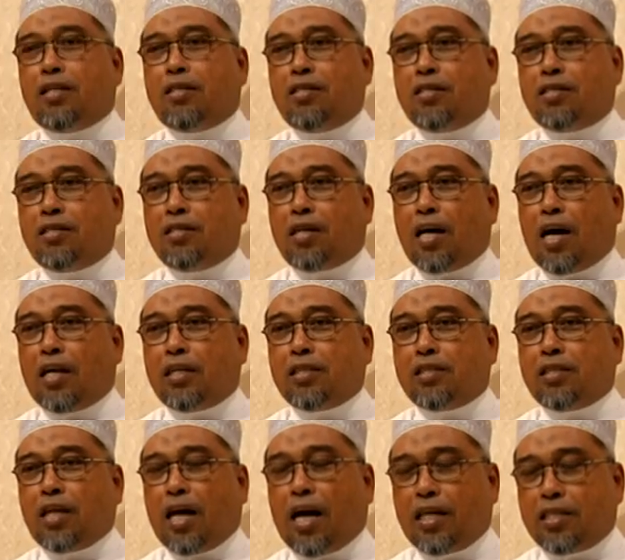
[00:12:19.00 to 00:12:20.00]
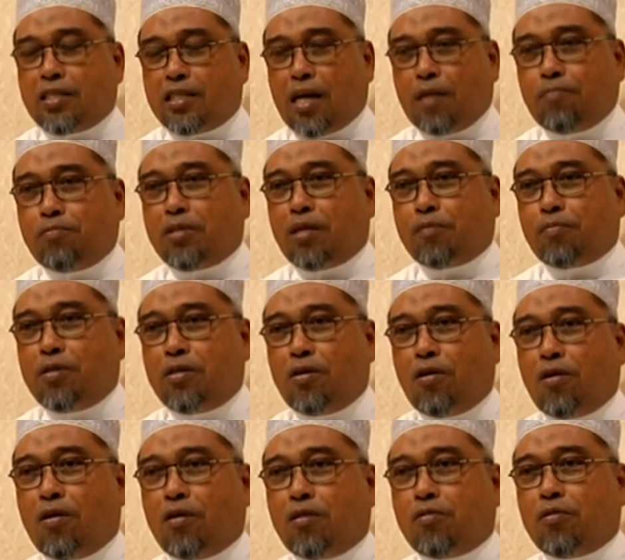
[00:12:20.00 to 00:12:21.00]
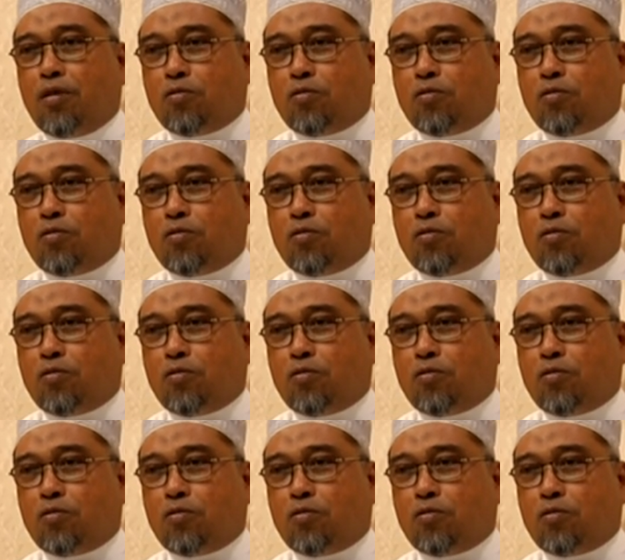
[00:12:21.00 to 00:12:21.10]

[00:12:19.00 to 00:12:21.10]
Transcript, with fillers: นี่คือการถ่ายทรัพย์จากพี่น้อง